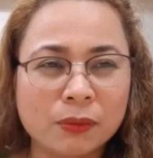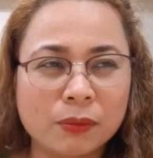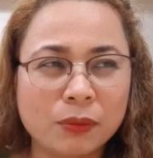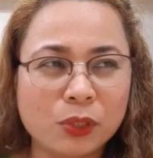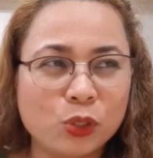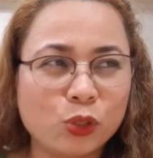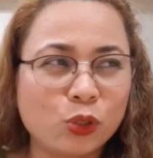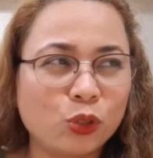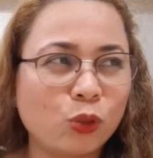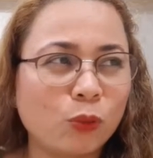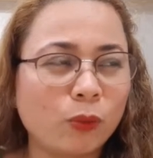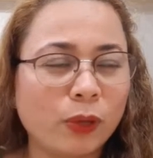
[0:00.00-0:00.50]

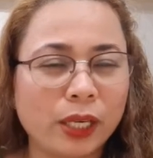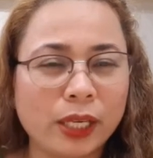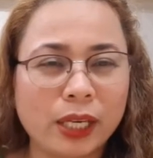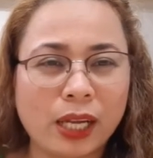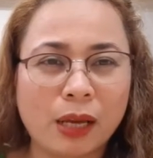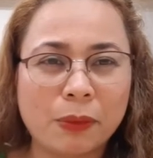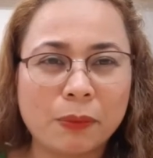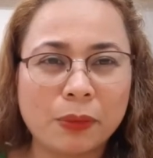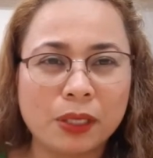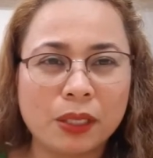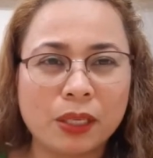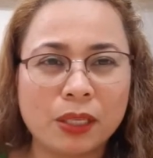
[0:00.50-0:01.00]
medyo
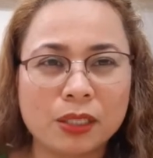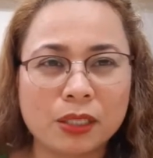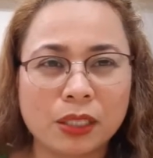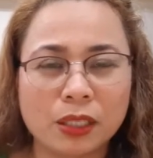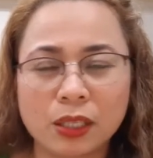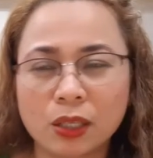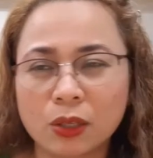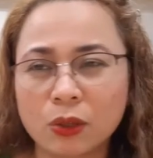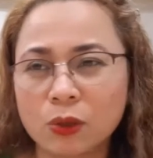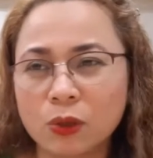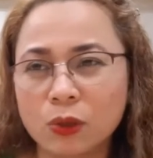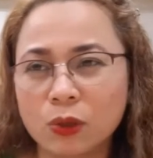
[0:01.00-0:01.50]
dumadami na
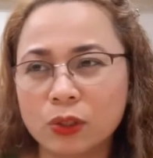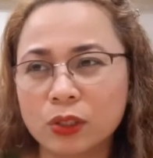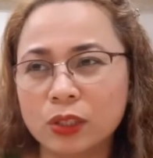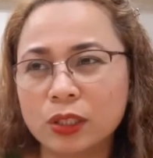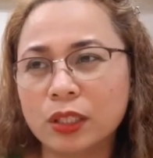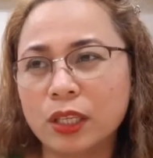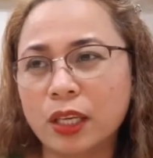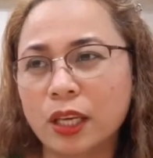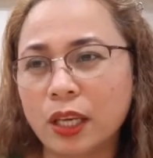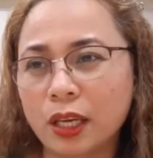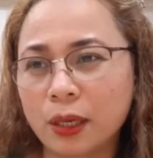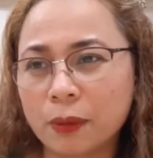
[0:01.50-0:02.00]
siya ng
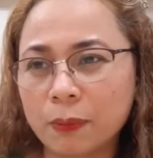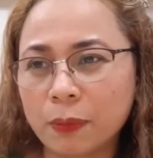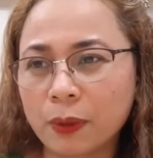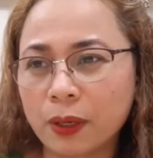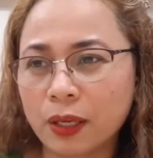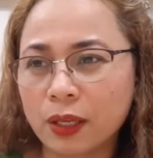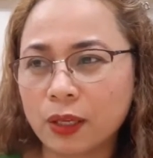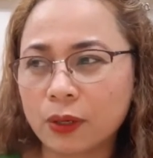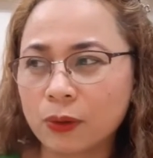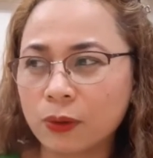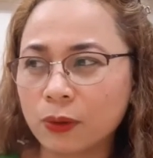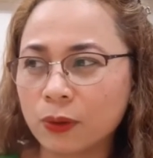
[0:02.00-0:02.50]
konti.
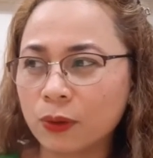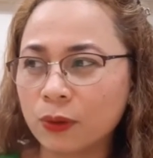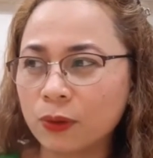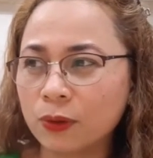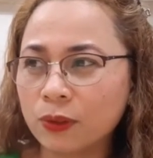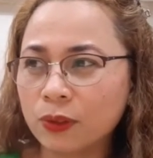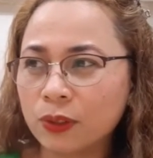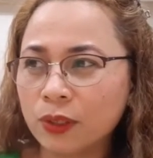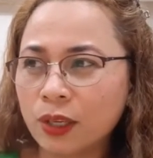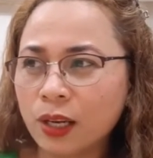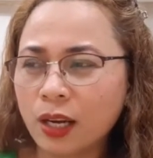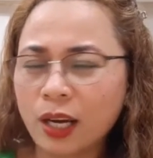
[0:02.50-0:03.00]

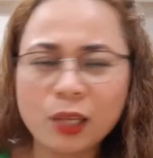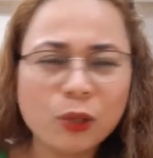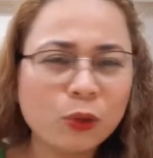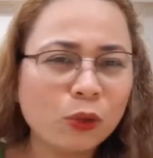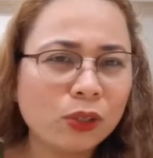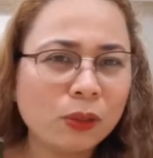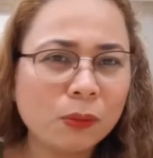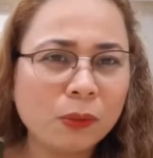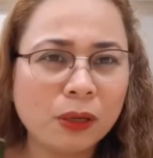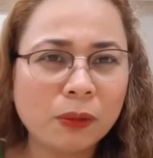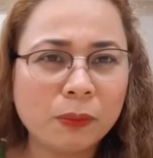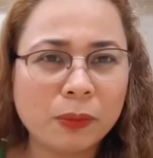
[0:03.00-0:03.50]
Pero ayaw ko
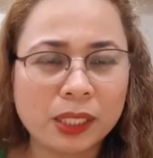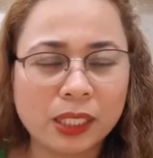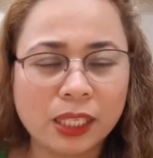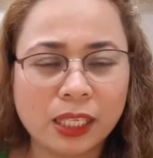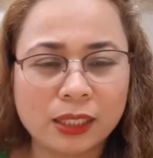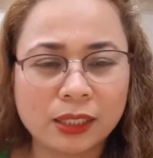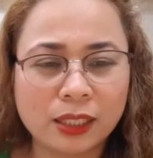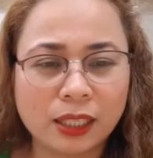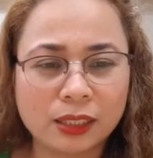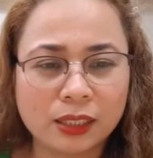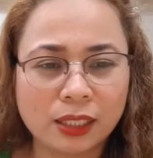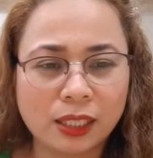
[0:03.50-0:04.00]
namang
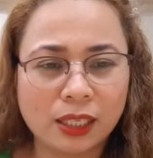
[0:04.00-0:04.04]
makita